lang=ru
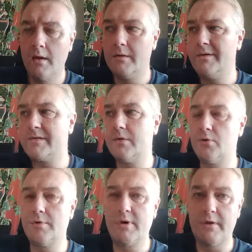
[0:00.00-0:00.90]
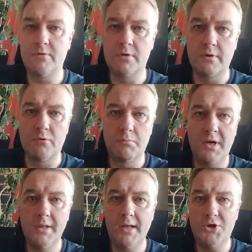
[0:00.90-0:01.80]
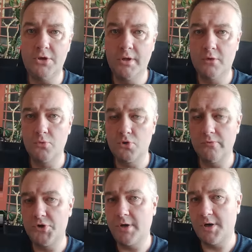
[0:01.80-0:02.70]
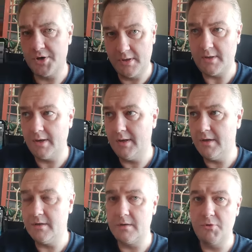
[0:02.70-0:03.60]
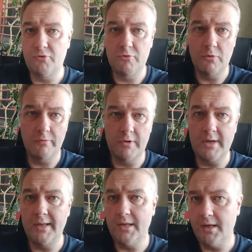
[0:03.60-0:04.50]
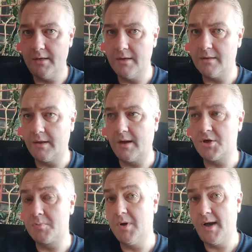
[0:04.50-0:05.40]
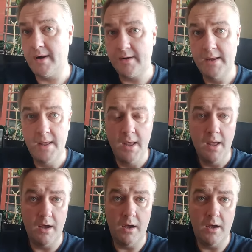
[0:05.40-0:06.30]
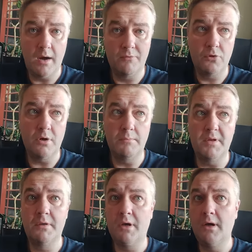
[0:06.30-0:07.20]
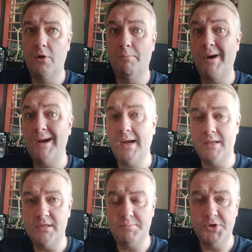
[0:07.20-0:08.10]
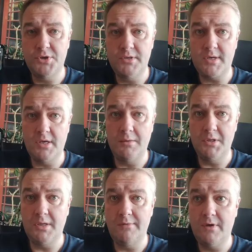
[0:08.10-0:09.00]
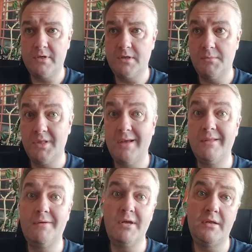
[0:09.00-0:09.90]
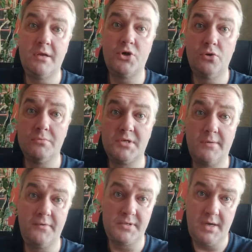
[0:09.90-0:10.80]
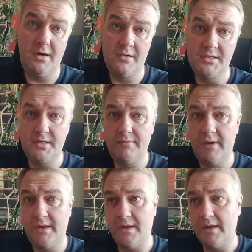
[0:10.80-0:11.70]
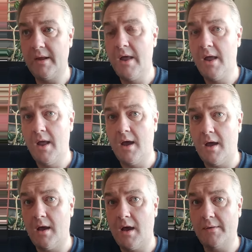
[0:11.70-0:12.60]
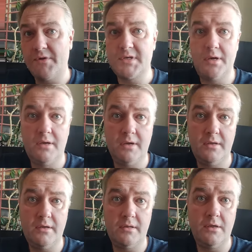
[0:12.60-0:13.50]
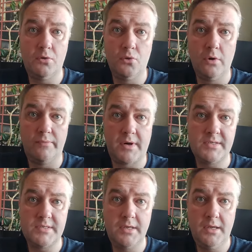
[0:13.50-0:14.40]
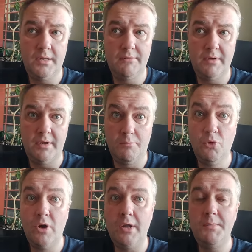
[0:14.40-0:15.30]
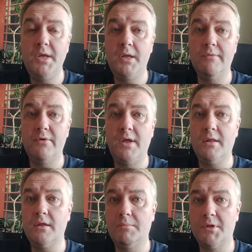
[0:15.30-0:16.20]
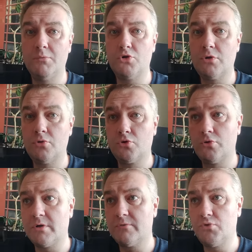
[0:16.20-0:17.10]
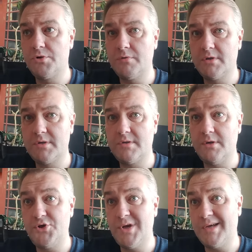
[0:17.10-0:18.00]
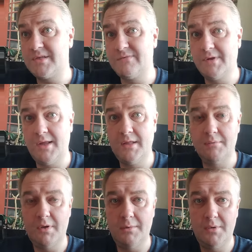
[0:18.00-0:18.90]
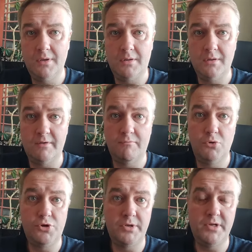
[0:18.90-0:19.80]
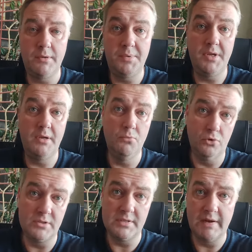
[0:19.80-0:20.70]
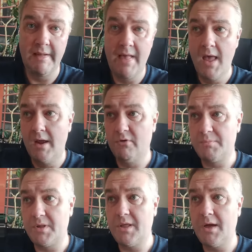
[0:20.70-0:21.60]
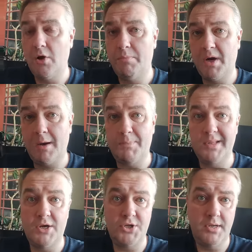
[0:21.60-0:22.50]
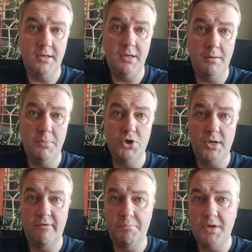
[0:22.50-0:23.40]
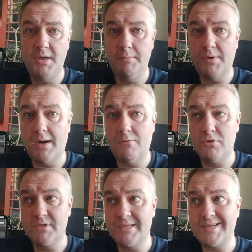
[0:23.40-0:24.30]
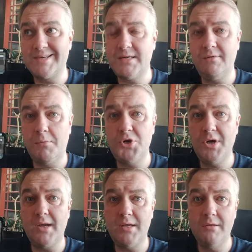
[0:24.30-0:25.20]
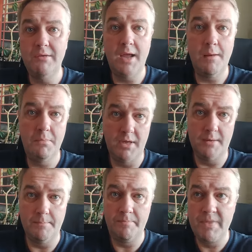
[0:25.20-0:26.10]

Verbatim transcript: Не стану говорить вот этой вот банальщины о том, что вчерашняя трагедия – это, безусловно, трагедия, это кошмар. А, равно как предлагаю пока не спешить с какими-то версиями. Да, давайте дождемся официальных заявлений а, официальных каких-то итогов расследования, более-менее внятных, потому что то, что озвучивается сейчас, в данный момент, это в большей степени эмоции. Вот предлагаю пока подождать и не бежать впереди паровоза, а сказать вообще хотел не об этом.